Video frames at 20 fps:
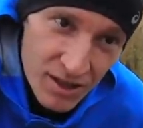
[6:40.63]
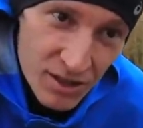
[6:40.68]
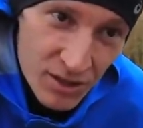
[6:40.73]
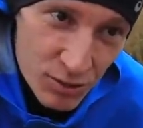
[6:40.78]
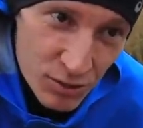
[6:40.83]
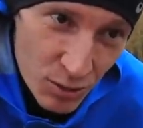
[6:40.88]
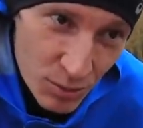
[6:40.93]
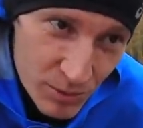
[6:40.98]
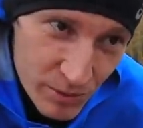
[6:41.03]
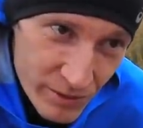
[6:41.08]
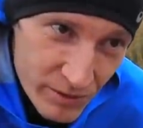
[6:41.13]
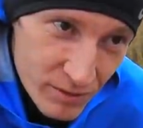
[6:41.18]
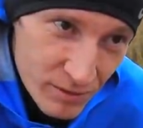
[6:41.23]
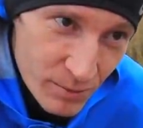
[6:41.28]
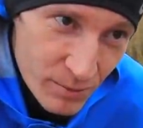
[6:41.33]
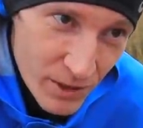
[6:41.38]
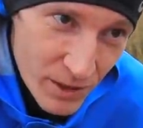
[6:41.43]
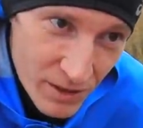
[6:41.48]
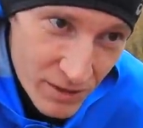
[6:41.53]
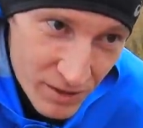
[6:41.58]
Собственный
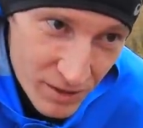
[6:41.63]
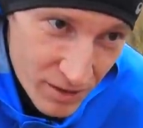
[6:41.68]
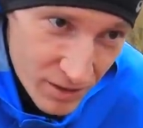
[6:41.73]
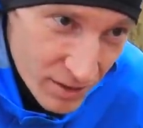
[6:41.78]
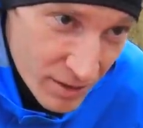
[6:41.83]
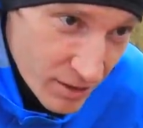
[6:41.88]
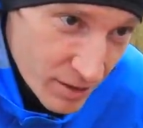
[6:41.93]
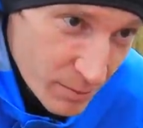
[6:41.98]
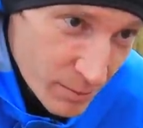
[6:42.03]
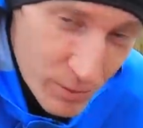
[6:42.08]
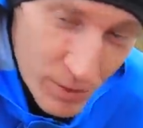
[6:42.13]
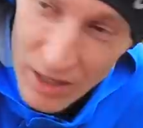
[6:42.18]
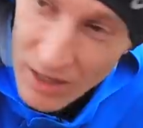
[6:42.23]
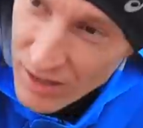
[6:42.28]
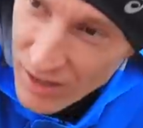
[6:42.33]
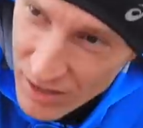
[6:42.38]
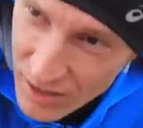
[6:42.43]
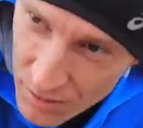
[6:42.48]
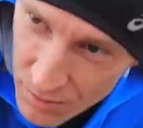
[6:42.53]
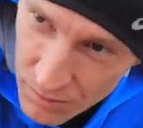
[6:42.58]

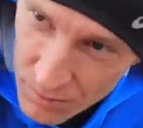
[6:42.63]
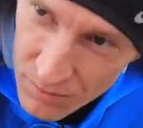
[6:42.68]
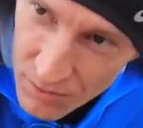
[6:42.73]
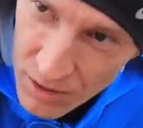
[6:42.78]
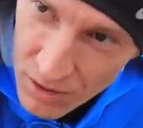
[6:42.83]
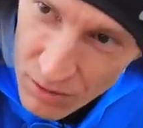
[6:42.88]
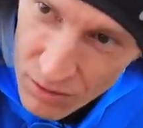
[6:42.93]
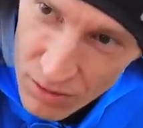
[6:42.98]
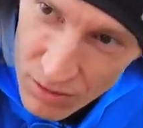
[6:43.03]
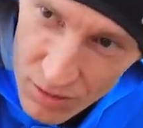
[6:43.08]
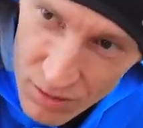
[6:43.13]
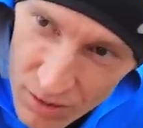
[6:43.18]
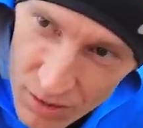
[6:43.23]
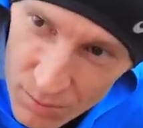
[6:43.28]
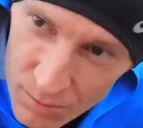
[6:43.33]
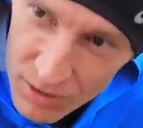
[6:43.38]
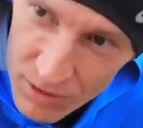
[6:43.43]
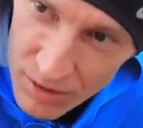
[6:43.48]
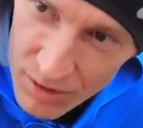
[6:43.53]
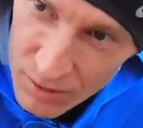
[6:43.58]
прогресс меня как
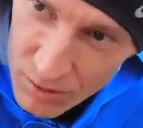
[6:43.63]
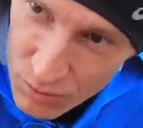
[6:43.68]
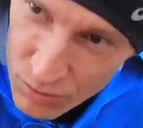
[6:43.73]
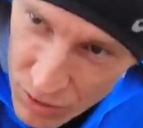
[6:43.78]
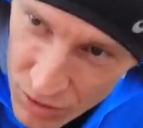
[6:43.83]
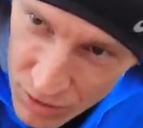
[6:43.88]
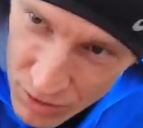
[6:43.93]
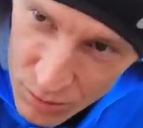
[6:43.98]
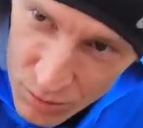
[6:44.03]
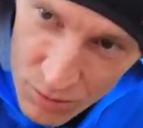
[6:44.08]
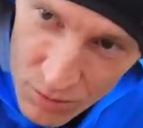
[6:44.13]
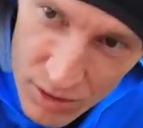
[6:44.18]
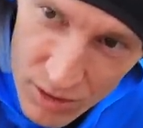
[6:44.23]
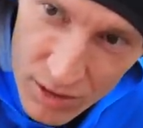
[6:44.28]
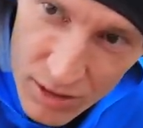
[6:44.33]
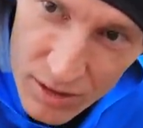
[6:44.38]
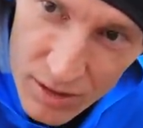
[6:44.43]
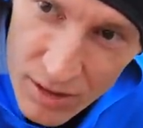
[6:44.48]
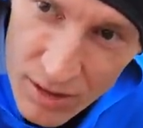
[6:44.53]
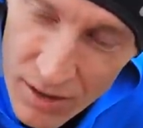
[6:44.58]
бы так уже не
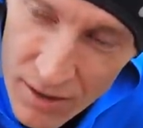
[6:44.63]
торкает.